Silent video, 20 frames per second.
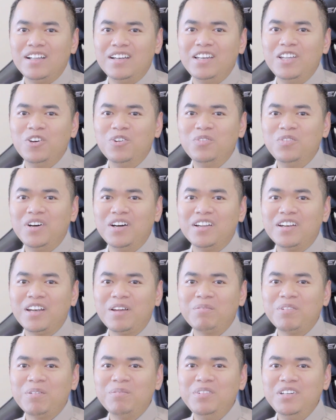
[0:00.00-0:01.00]
nếu mà
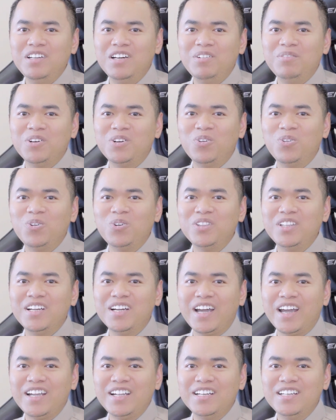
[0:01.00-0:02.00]
5 năm nữa mà không có
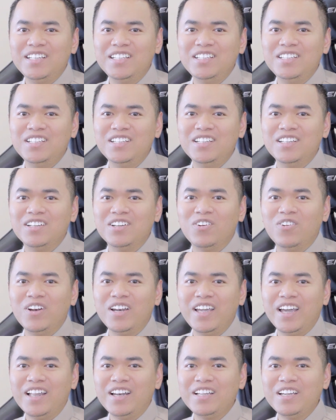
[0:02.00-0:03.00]
tiếng Anh thì có
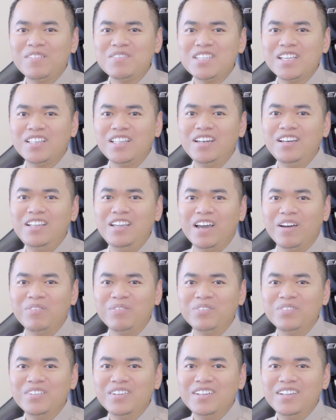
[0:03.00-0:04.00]
lẽ là em sẽ thất nghiệp.
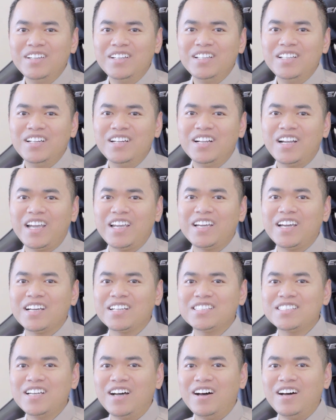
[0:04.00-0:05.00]
Thế nên ngày
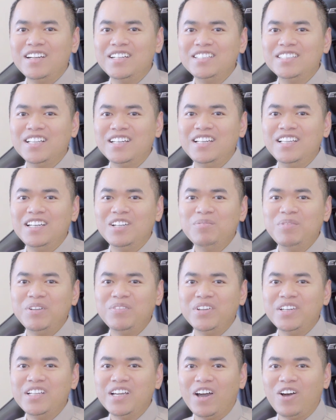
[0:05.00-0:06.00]
càng sợ thì dẫn đến là
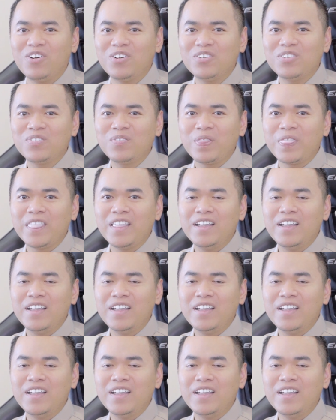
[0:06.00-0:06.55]
mình phải đi học.